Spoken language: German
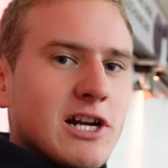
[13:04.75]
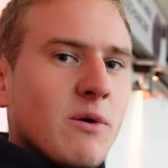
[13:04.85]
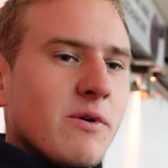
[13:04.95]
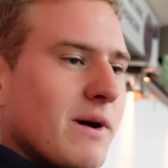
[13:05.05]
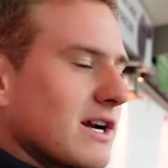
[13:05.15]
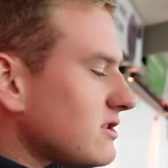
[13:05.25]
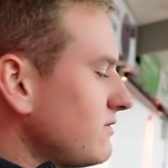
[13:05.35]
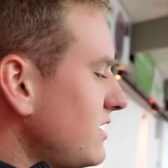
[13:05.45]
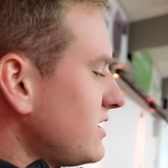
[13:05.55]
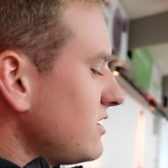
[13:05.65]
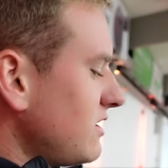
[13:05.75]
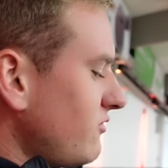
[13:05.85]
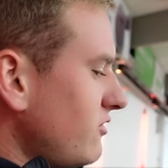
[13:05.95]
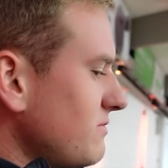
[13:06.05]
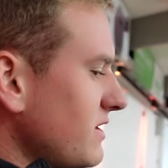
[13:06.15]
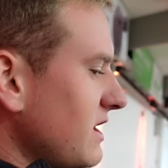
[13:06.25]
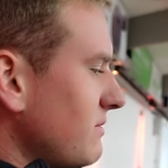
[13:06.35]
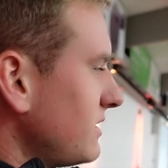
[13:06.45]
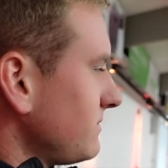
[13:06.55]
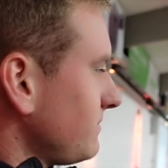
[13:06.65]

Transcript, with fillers: ich glaube, Max, du wolltest ihn noch in Polen mitnehmen, ne?